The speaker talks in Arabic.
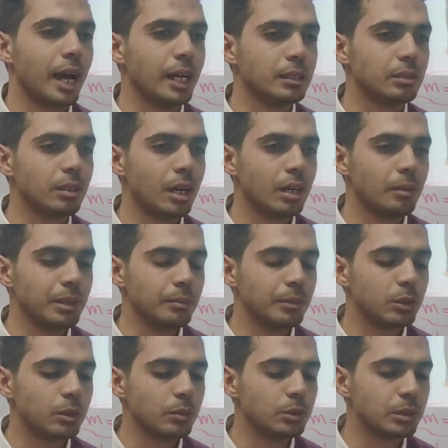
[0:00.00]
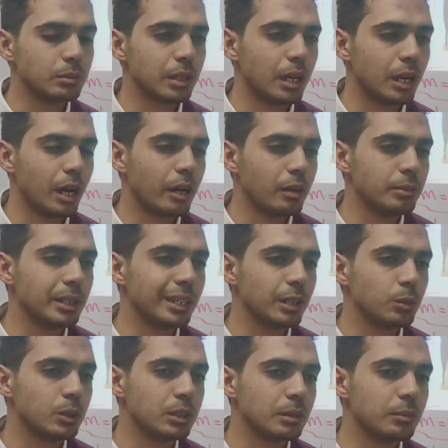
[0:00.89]
قعدت عربي ما تقومش على عربي
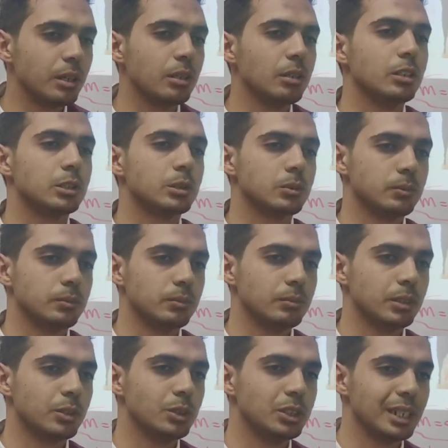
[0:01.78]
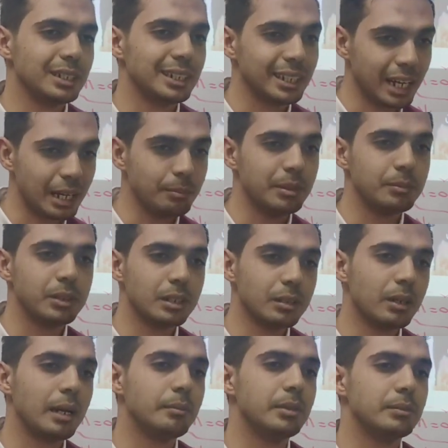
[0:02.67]
غير وانت مخلصه ما تقولش انا هذاكر حبه من
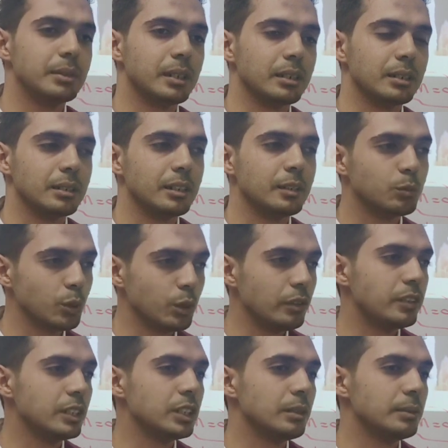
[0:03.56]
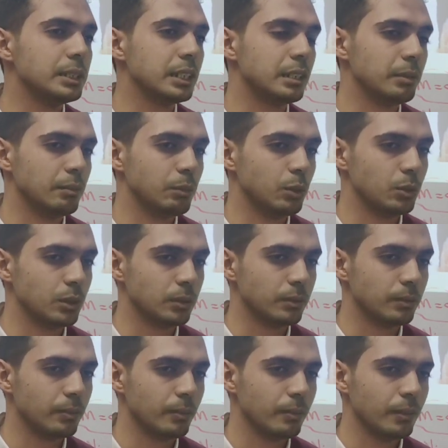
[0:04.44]
هنا وحبه من هنا بتوع الفشله بس اللي بيعملوا
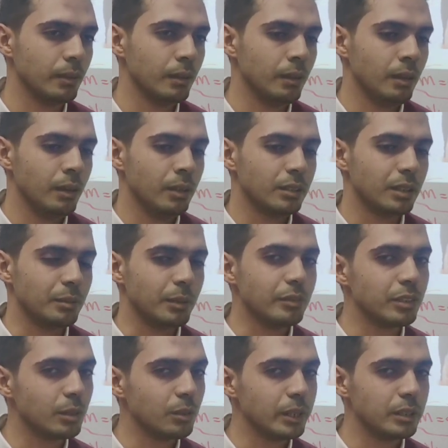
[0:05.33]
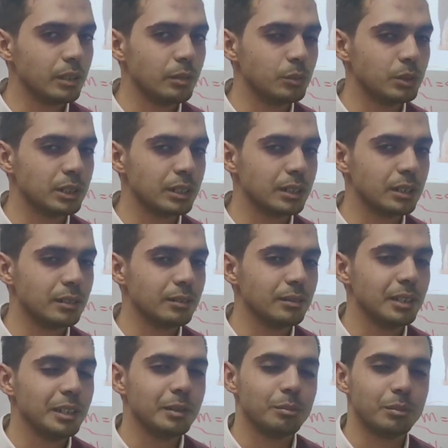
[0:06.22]
كده طيب افضل وقت
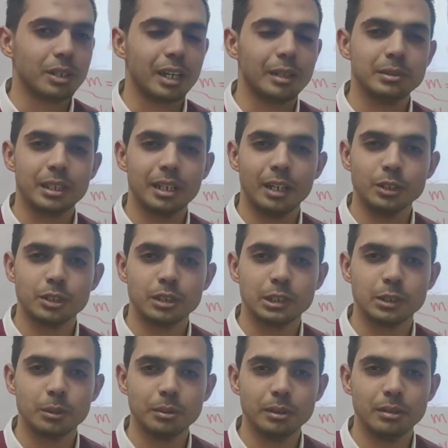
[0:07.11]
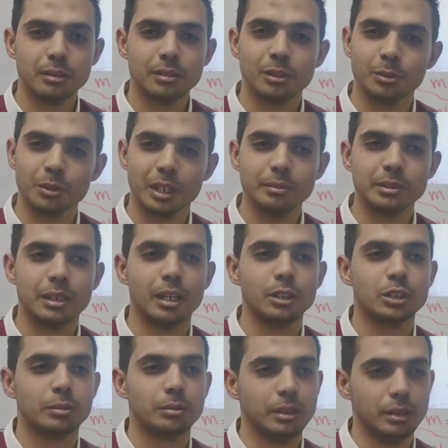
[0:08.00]
للمذاكره من 5 ل 10 الصبح من 5
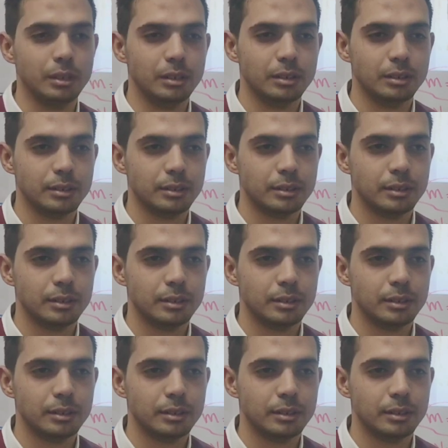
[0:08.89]
ل 10 بالليل